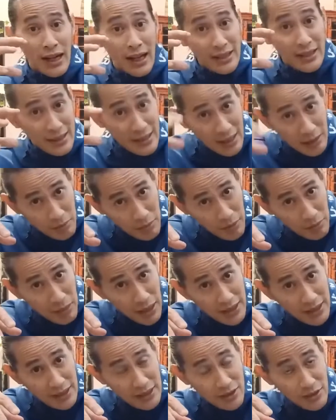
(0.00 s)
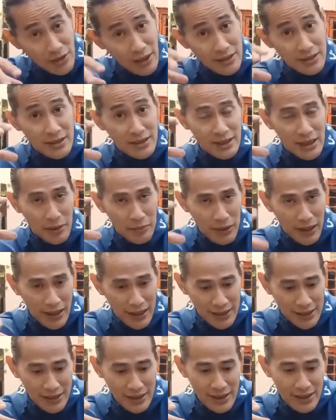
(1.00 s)
latihan bebannya juga setiap
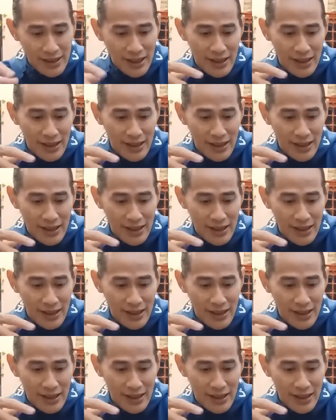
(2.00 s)
hari.